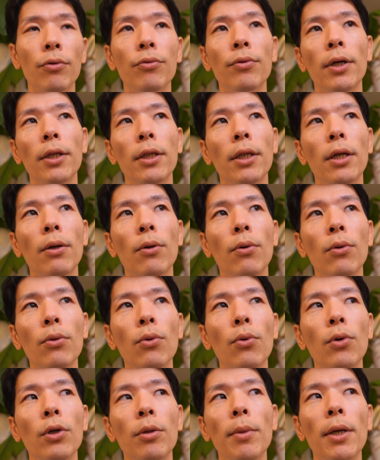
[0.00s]
不安なこ
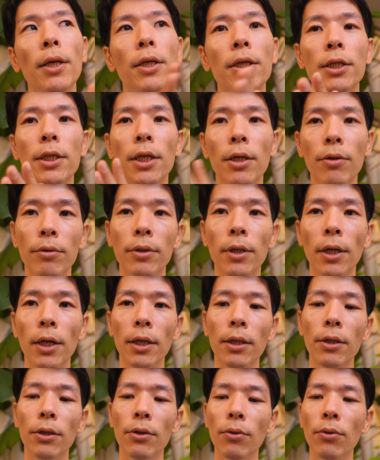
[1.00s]
とをイメージしてるんだ
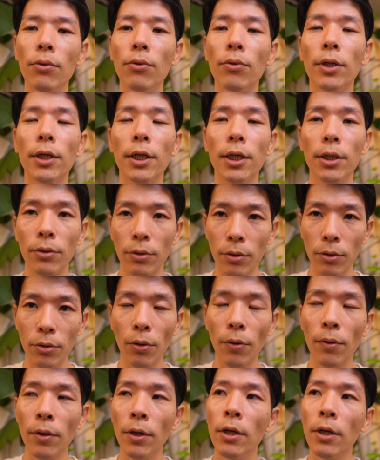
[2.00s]
なっていうことに気づくと。